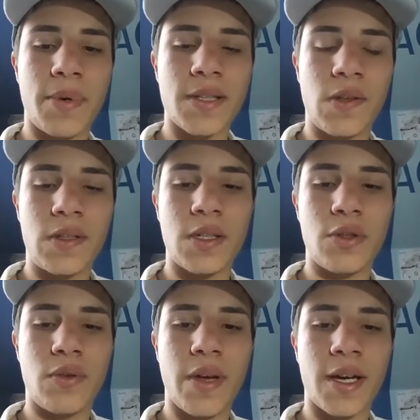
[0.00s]
place de
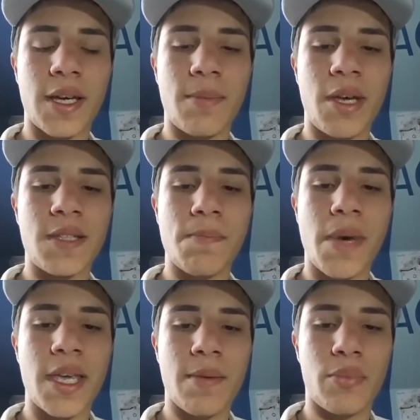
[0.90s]
titulaire et mettre
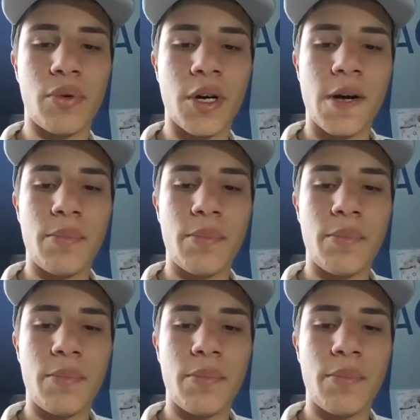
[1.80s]
Mayembo.